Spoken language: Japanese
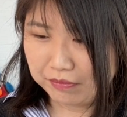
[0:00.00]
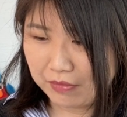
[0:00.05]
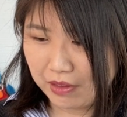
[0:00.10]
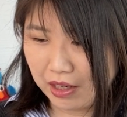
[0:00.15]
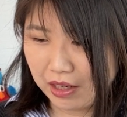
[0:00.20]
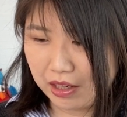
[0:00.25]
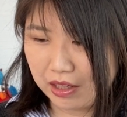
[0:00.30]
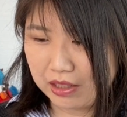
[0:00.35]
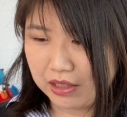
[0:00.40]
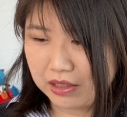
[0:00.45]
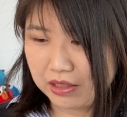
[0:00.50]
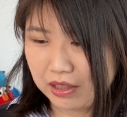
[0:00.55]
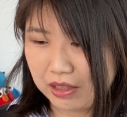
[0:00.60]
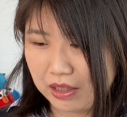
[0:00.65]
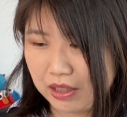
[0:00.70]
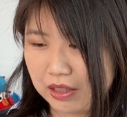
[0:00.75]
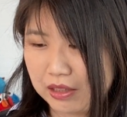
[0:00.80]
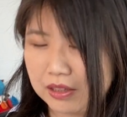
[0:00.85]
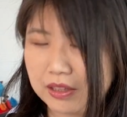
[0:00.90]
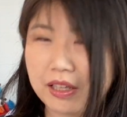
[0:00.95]
仲いいんだ
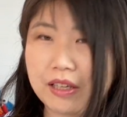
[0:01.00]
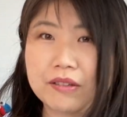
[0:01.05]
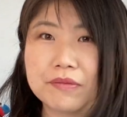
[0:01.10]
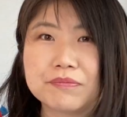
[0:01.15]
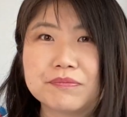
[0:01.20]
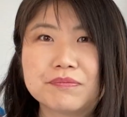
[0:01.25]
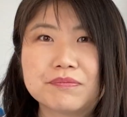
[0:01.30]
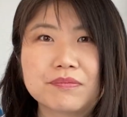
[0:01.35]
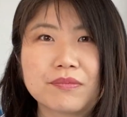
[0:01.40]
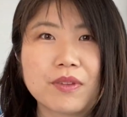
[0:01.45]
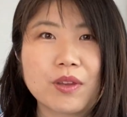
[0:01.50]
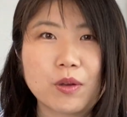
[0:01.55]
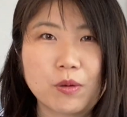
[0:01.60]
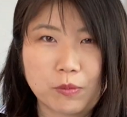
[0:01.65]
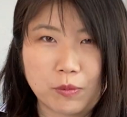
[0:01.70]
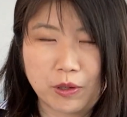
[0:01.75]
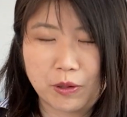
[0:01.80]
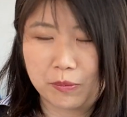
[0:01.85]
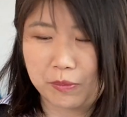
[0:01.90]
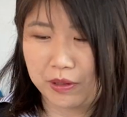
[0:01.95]
なって
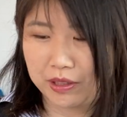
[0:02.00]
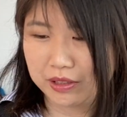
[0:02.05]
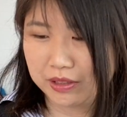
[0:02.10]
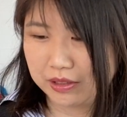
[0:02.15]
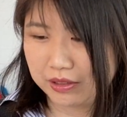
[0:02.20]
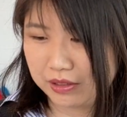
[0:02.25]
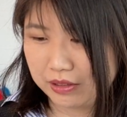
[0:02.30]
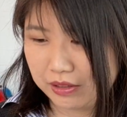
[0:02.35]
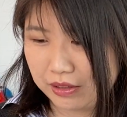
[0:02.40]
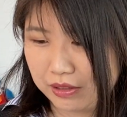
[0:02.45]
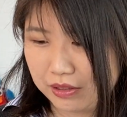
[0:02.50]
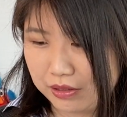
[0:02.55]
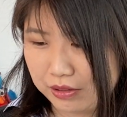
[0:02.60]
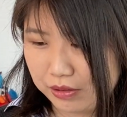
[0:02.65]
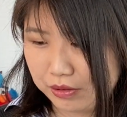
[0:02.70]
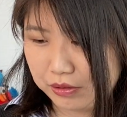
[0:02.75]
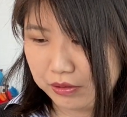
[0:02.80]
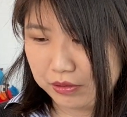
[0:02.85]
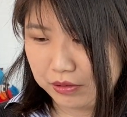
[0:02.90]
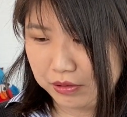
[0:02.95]
思います
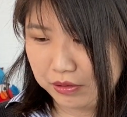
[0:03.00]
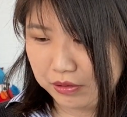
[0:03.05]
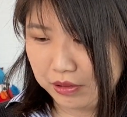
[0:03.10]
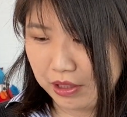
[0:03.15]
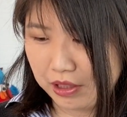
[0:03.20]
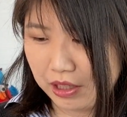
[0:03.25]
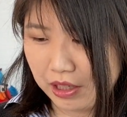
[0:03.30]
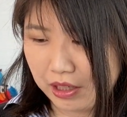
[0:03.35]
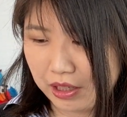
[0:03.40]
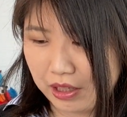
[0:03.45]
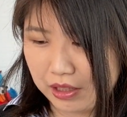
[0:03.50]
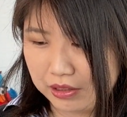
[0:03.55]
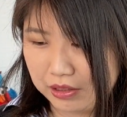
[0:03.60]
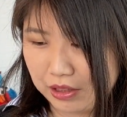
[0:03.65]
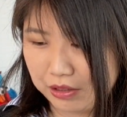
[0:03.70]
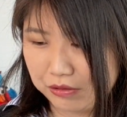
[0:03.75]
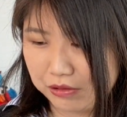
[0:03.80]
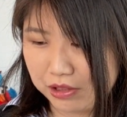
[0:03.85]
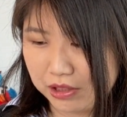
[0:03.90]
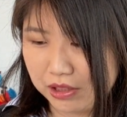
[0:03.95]
そうそんな中
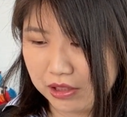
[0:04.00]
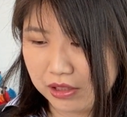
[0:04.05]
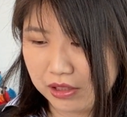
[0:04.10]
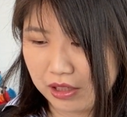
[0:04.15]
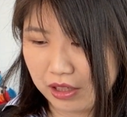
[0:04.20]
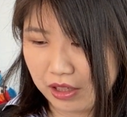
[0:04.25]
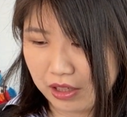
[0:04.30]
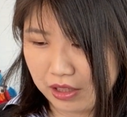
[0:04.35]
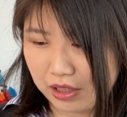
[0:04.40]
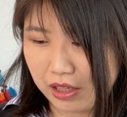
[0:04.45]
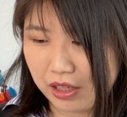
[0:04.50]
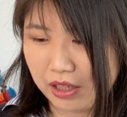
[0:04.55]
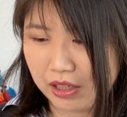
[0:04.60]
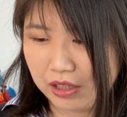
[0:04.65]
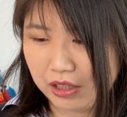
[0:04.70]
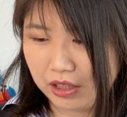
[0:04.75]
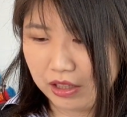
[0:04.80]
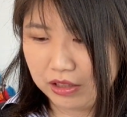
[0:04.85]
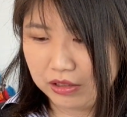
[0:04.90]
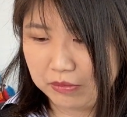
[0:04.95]
楽しい中で
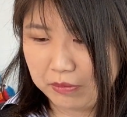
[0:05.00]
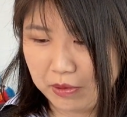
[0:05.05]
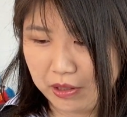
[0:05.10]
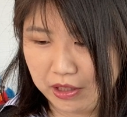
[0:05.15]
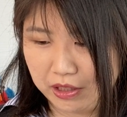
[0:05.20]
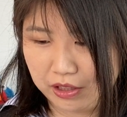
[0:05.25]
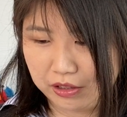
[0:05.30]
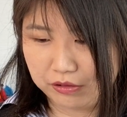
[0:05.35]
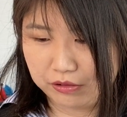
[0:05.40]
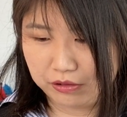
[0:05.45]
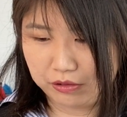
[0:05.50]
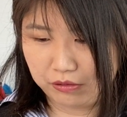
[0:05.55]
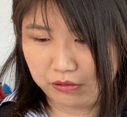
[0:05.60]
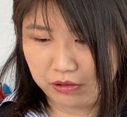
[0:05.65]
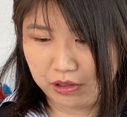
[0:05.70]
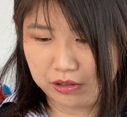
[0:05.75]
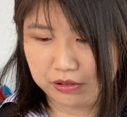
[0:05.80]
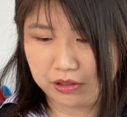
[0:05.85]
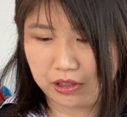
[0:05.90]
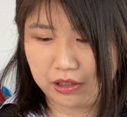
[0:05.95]
生まれてくる
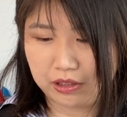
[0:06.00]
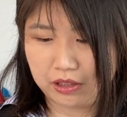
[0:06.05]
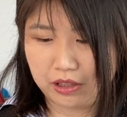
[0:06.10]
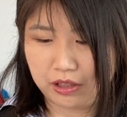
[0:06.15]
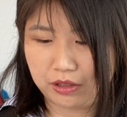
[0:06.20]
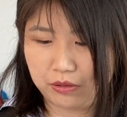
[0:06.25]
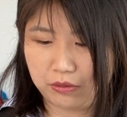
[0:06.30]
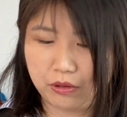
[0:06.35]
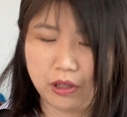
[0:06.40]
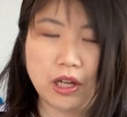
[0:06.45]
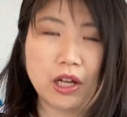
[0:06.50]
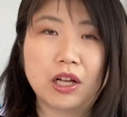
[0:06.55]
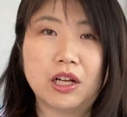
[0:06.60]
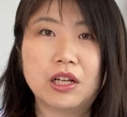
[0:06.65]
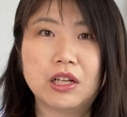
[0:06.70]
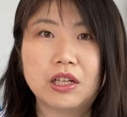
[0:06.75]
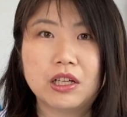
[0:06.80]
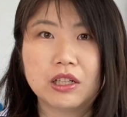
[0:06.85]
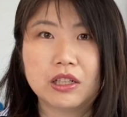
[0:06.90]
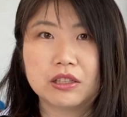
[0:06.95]
音楽だったりとか
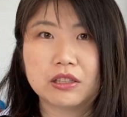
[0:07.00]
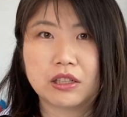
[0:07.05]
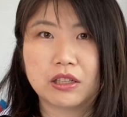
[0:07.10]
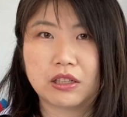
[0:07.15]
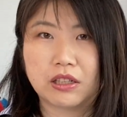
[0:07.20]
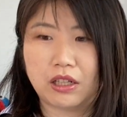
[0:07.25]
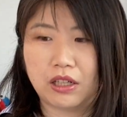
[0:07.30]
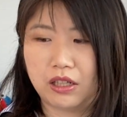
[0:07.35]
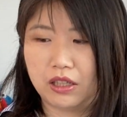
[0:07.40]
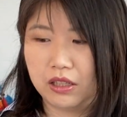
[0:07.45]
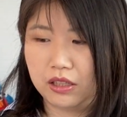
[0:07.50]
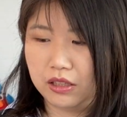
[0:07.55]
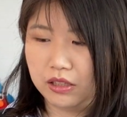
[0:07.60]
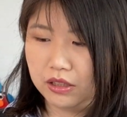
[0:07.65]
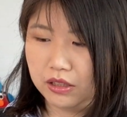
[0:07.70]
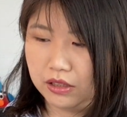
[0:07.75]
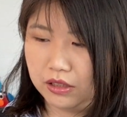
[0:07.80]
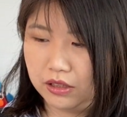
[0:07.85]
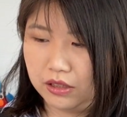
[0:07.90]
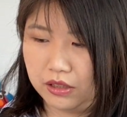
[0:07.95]
なんか
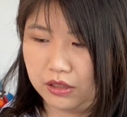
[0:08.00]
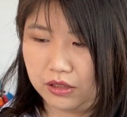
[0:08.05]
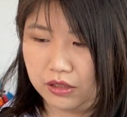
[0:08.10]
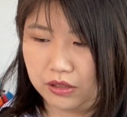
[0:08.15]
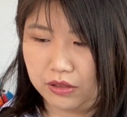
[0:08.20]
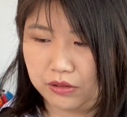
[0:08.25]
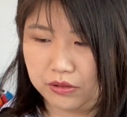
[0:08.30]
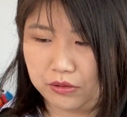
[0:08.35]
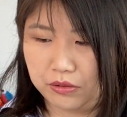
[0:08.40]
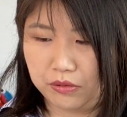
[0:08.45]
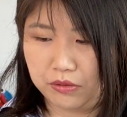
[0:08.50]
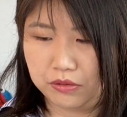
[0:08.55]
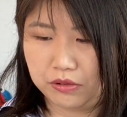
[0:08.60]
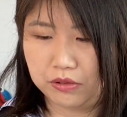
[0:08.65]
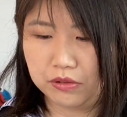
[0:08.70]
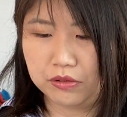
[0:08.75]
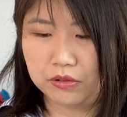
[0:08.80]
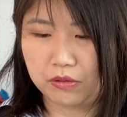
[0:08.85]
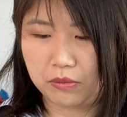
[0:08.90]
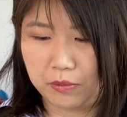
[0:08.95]
そう
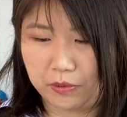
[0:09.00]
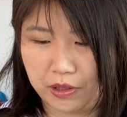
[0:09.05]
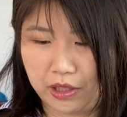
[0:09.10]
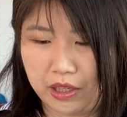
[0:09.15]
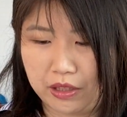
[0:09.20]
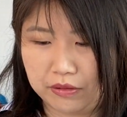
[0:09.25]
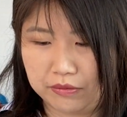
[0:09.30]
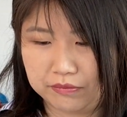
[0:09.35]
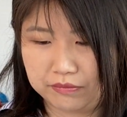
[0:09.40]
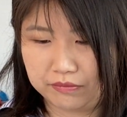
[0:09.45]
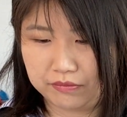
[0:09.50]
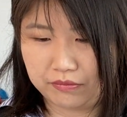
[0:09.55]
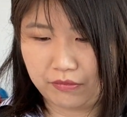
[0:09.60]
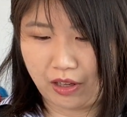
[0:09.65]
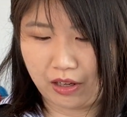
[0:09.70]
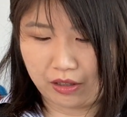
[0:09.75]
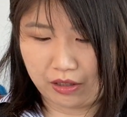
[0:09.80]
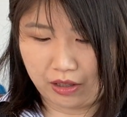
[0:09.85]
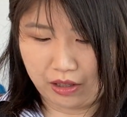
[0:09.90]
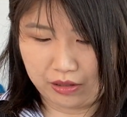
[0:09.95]
いうのもね
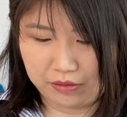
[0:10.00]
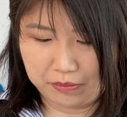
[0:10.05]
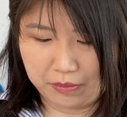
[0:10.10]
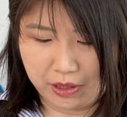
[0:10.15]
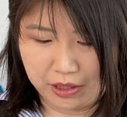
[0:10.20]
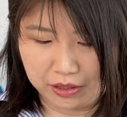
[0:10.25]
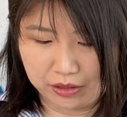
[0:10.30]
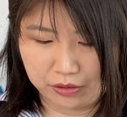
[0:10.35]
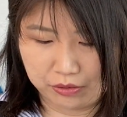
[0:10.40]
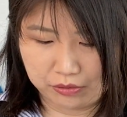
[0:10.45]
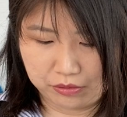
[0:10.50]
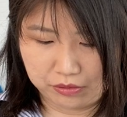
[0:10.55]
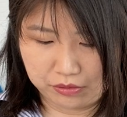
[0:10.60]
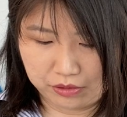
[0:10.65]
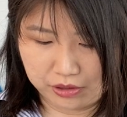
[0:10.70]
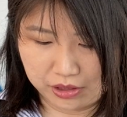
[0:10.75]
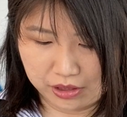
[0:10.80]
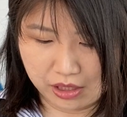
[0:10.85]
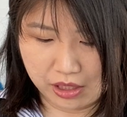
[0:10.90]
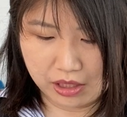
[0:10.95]
なんか勉強
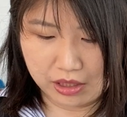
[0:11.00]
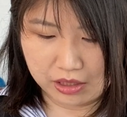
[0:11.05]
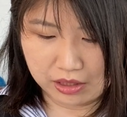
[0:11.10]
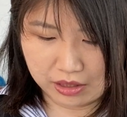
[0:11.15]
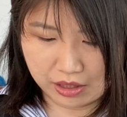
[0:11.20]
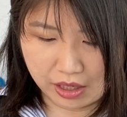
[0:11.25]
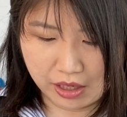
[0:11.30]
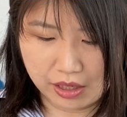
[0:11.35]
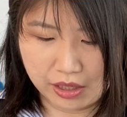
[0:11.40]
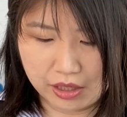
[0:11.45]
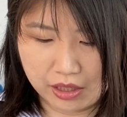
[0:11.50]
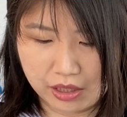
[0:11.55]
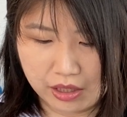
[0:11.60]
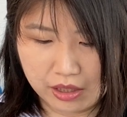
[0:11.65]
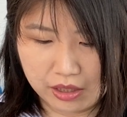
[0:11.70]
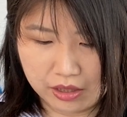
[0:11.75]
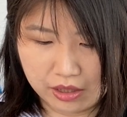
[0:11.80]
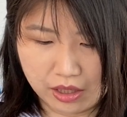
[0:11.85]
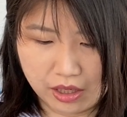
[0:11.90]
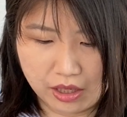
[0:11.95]
していて
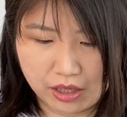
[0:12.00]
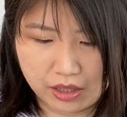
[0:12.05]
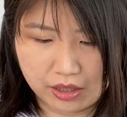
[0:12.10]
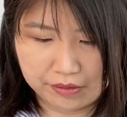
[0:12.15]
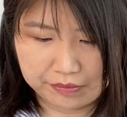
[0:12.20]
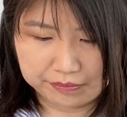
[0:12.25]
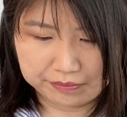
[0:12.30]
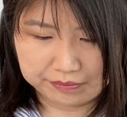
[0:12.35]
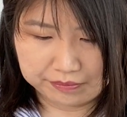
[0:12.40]
で